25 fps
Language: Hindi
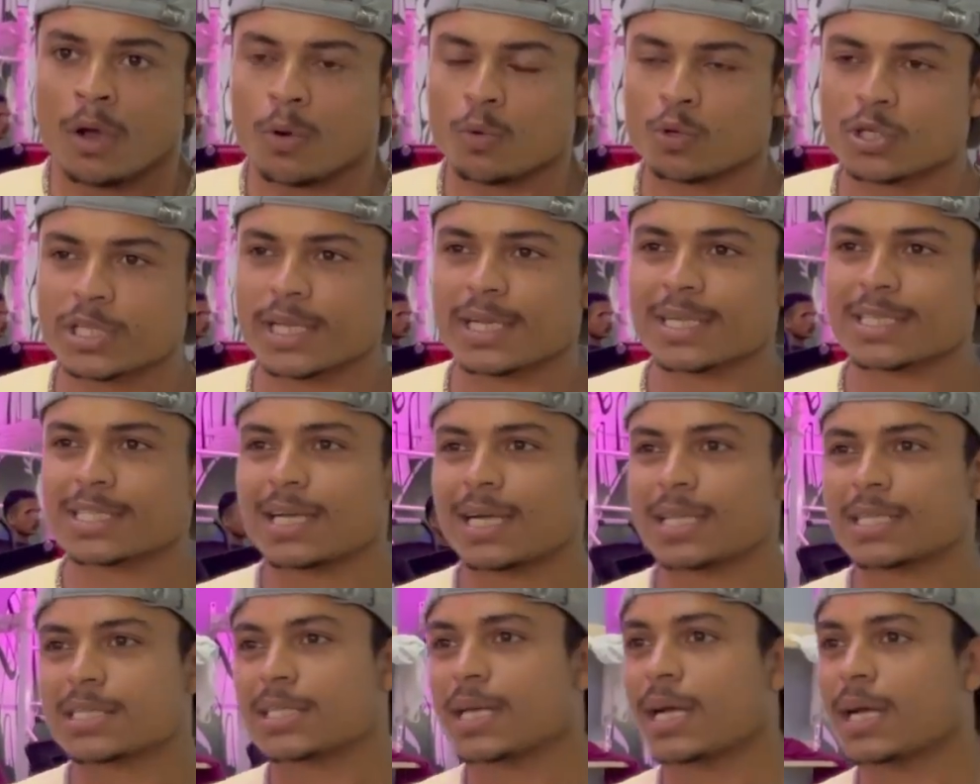उसी के
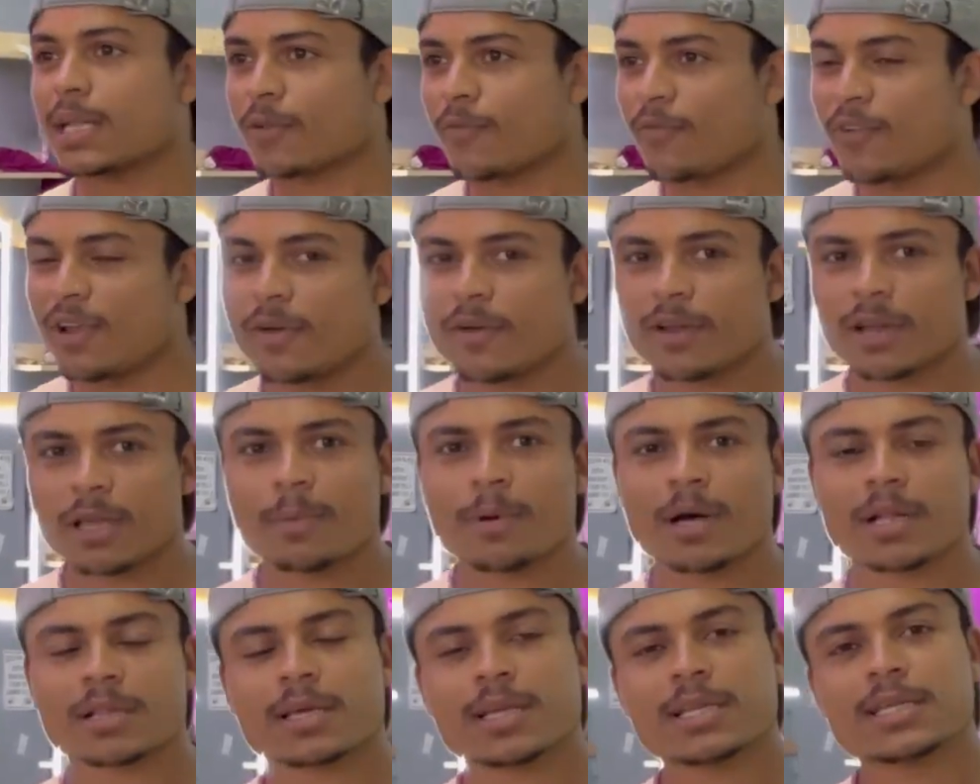साथ साथ फ्लेवर की
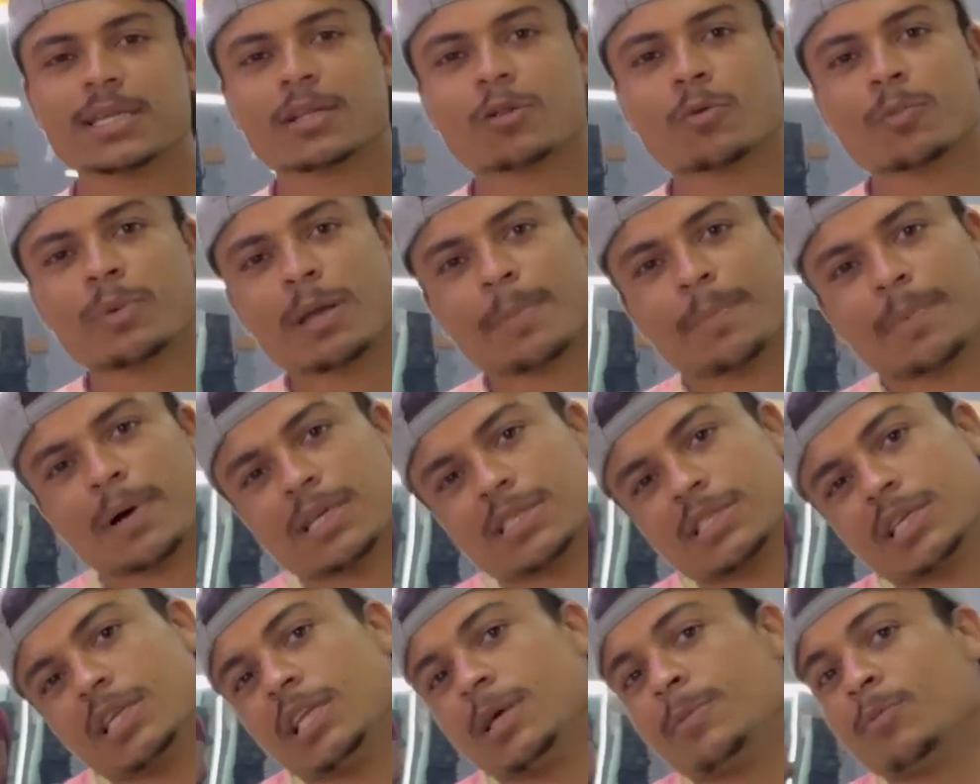बात करी जाए तो मेरे पास
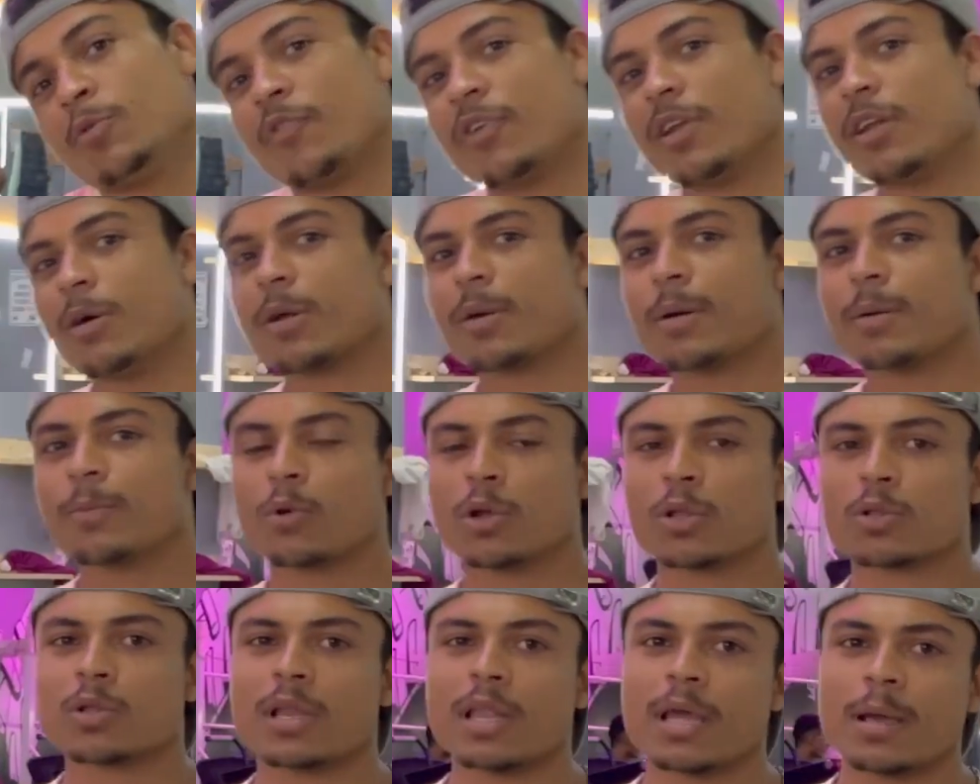ये नींबू फ्लेवर है
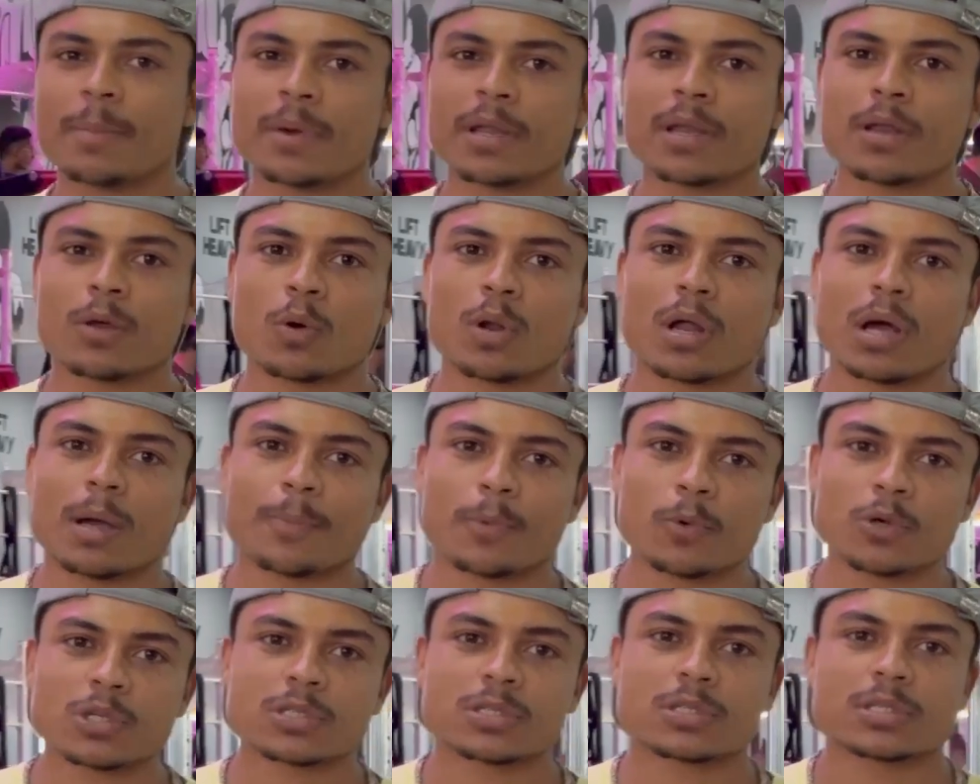बोले तो लेमन और
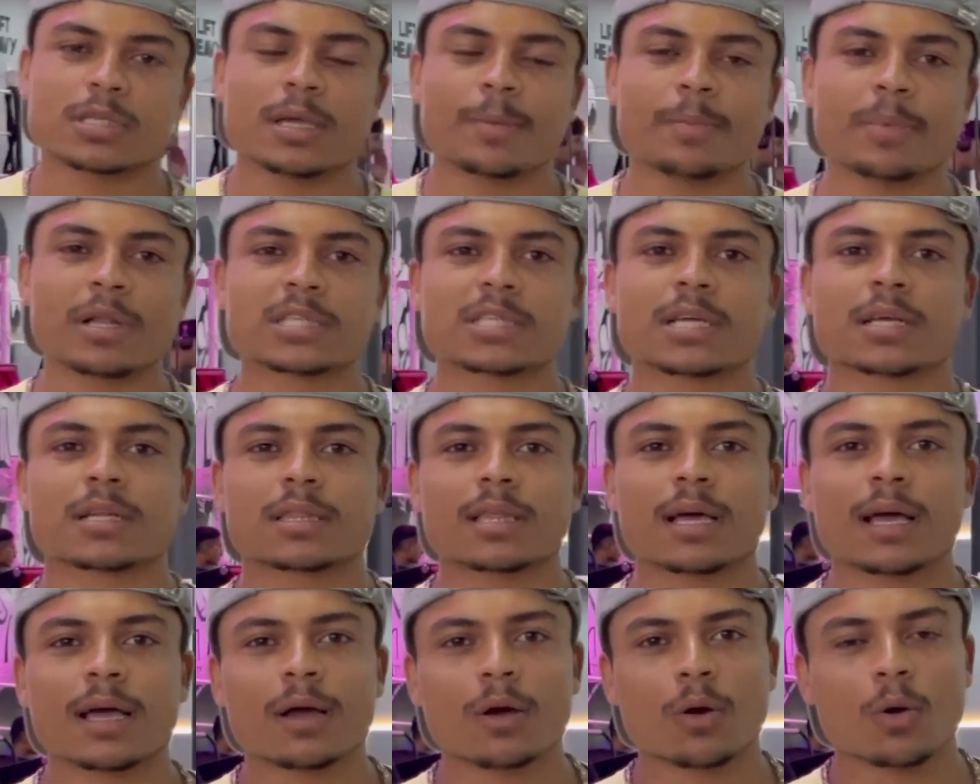आपको ये मिल
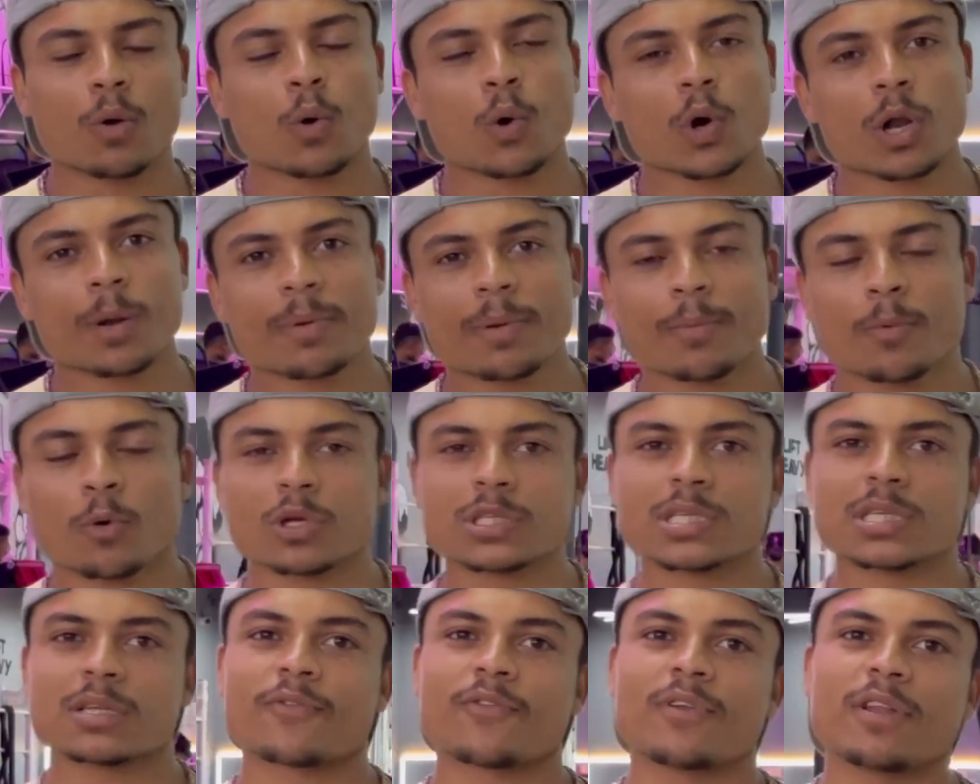सकता है और भी
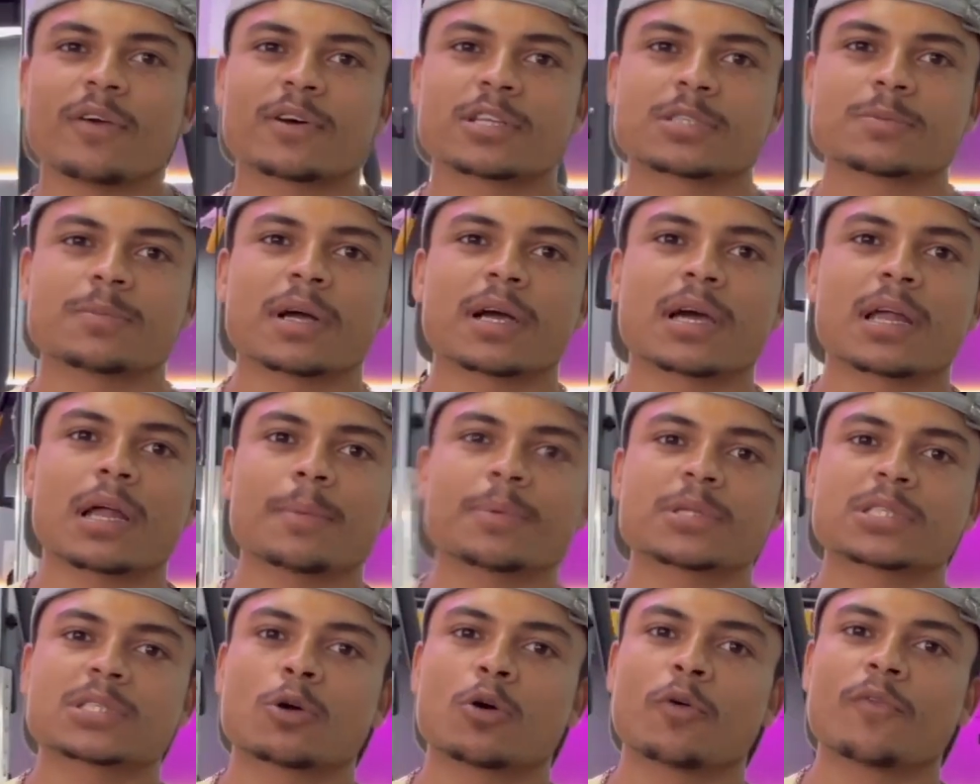बहुत सारे फ्लेवर्स में अगर आप
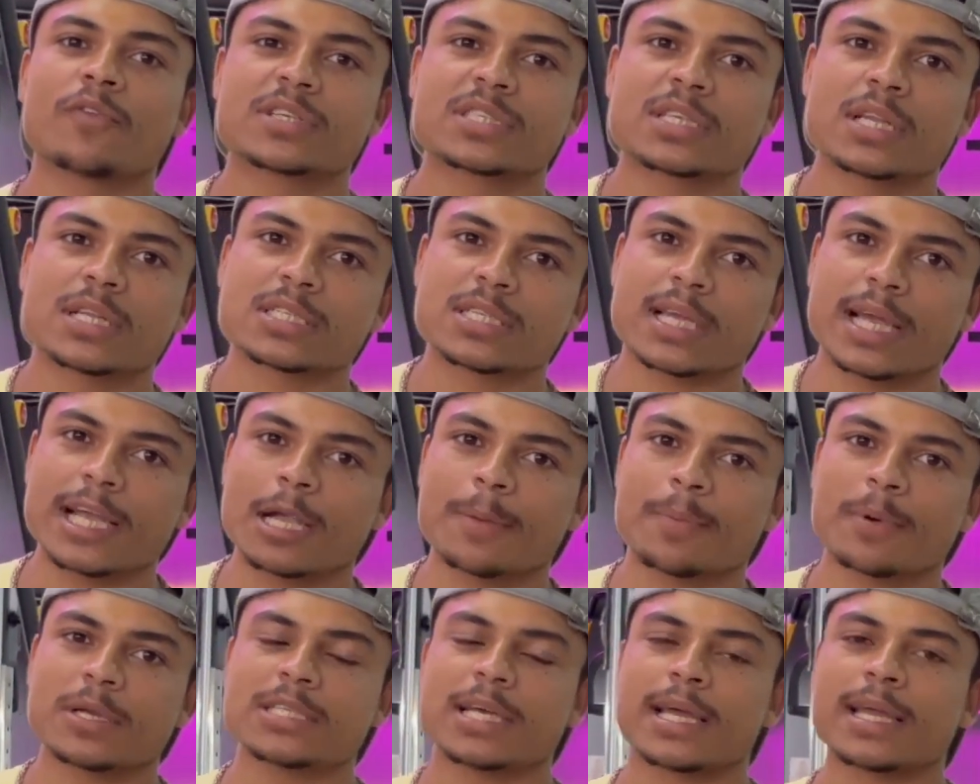इसके ऑफिशियल
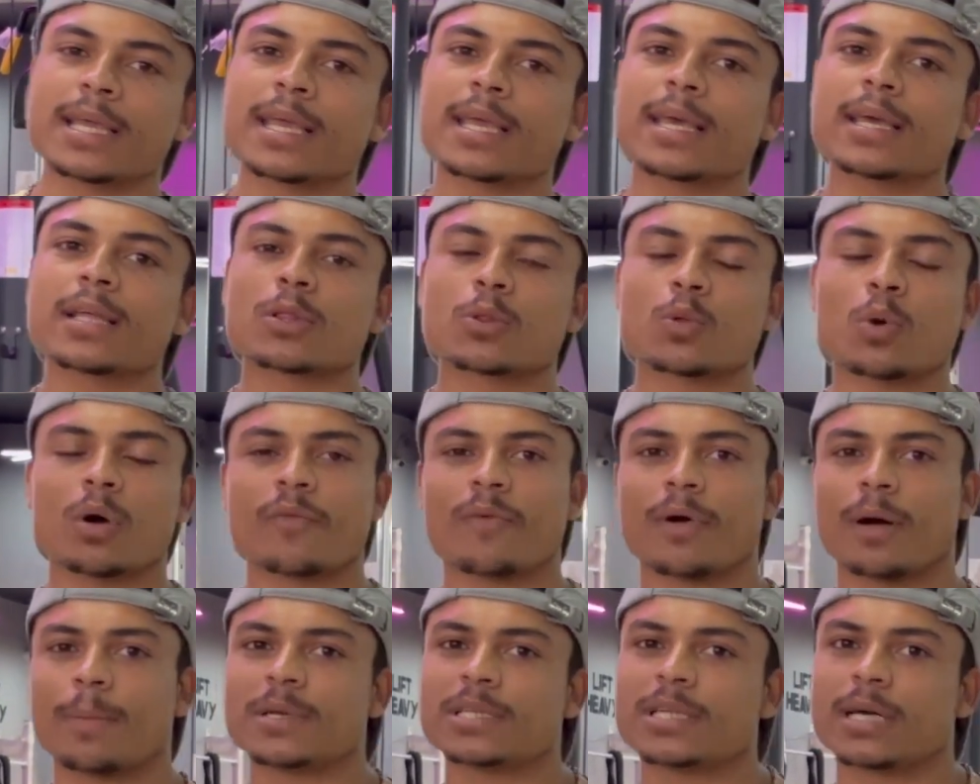साइट पर जाएंगे तो आप
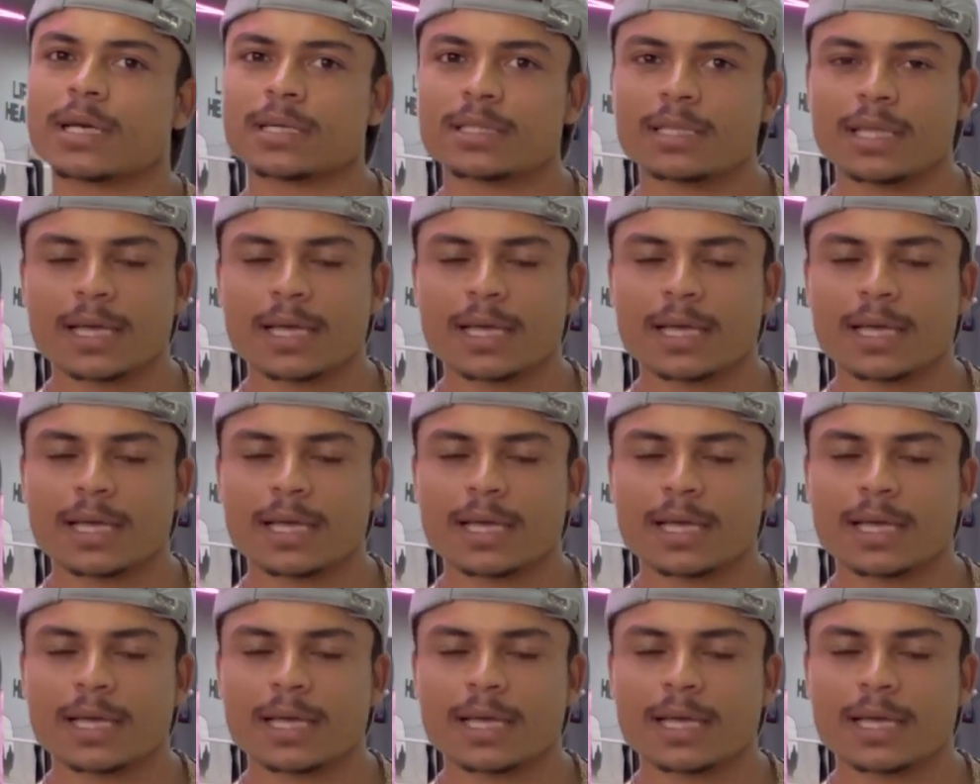वहाँ पे जाके